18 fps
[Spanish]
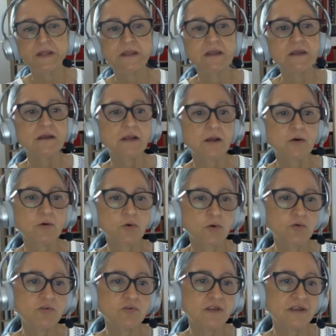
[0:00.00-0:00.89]
y
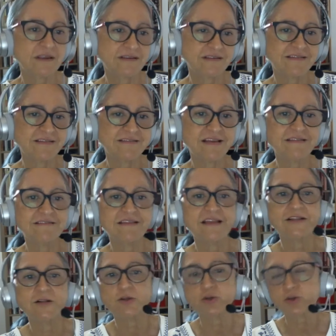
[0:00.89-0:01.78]
reconocen esa esencia
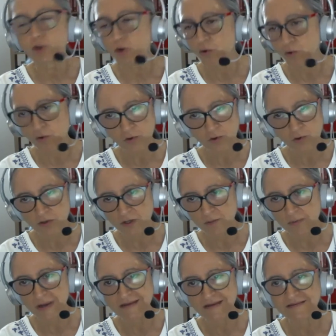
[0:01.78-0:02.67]
en todos los
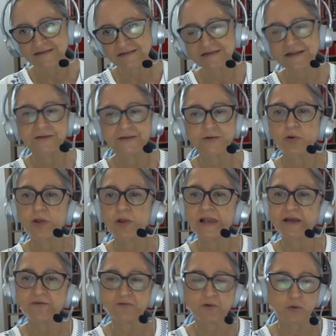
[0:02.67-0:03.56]
demás y en todas
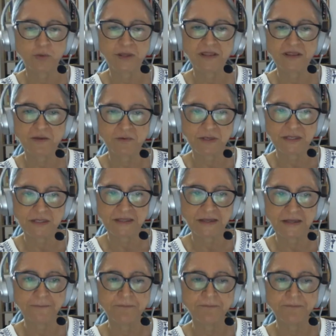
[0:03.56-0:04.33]
las formas de vida